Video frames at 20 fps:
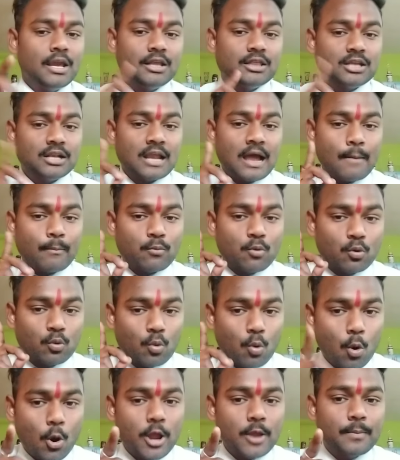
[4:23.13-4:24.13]
इतना आपको
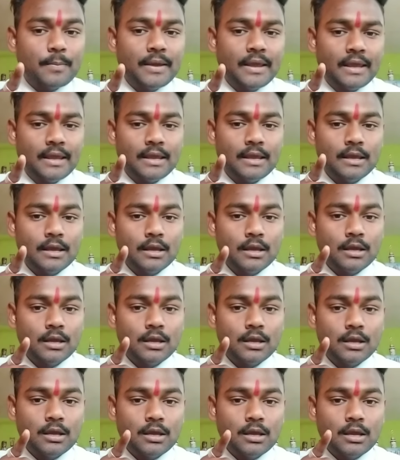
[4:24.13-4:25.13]
कोई भी
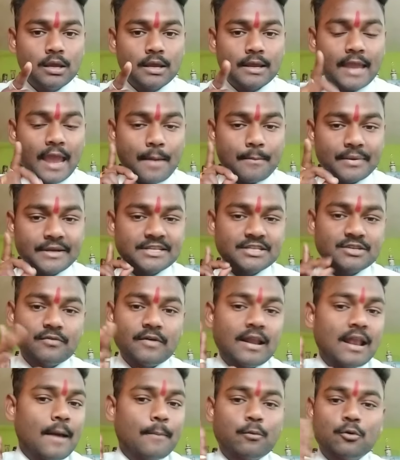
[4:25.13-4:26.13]
केमिस्ट
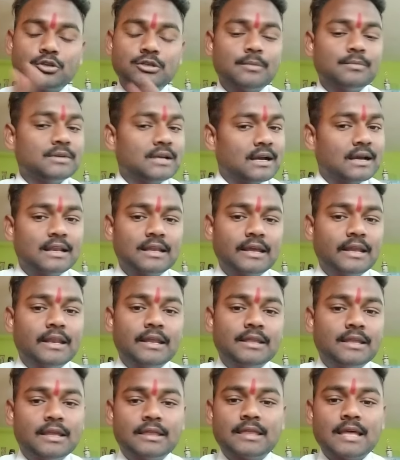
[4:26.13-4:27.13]
वाला आपको समझा करके
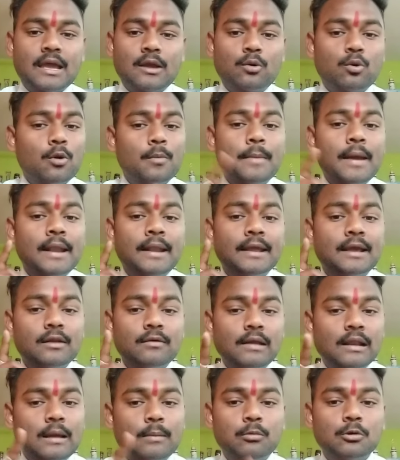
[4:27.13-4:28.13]
नहीं देता है कोई मेडिकल
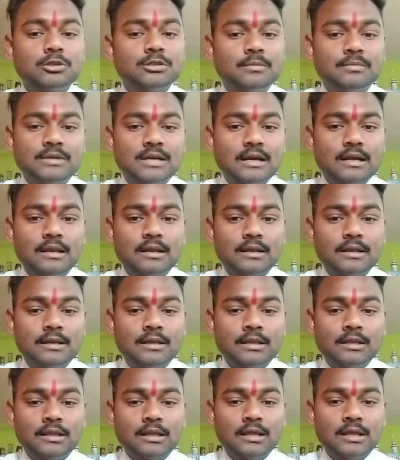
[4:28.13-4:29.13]
वाला आपको समझा करके नहीं
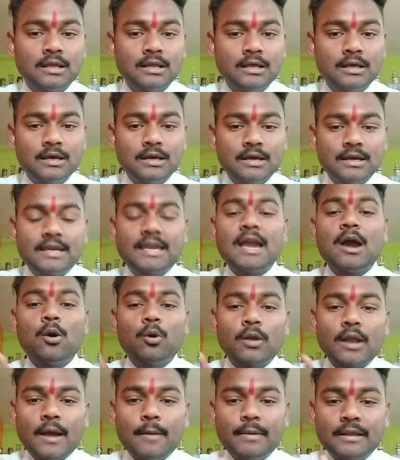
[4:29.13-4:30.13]
देता क्या
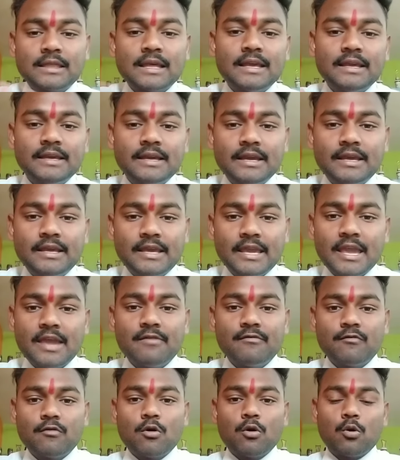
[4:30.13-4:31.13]
हो रहा है बताइए ये
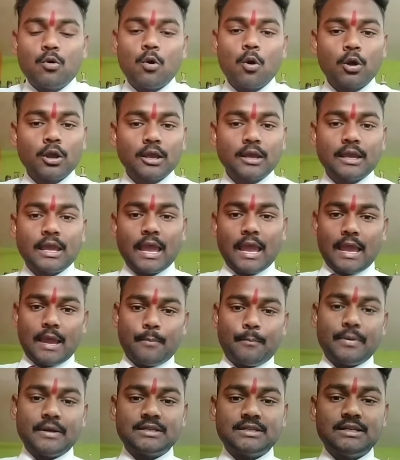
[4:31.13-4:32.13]
वो ओके
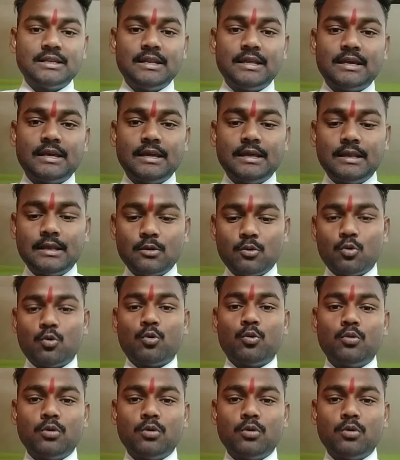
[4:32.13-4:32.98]
पर्ची लिखी लो